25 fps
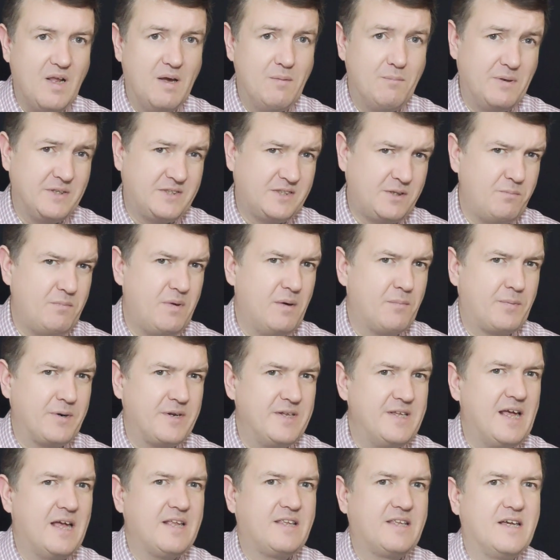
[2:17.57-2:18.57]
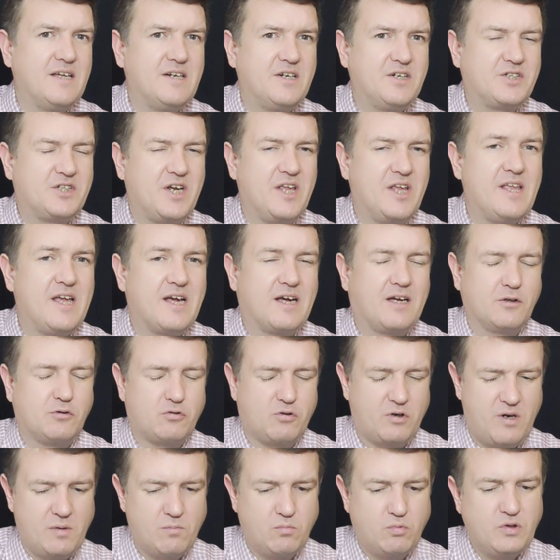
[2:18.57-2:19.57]
по себе принятие решения,
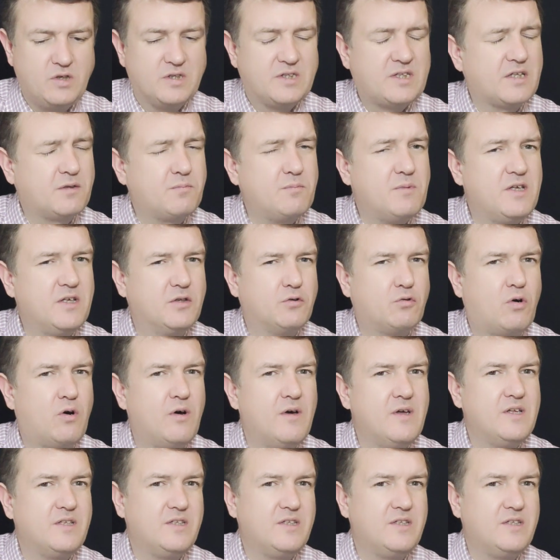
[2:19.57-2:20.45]
которое будет отменено,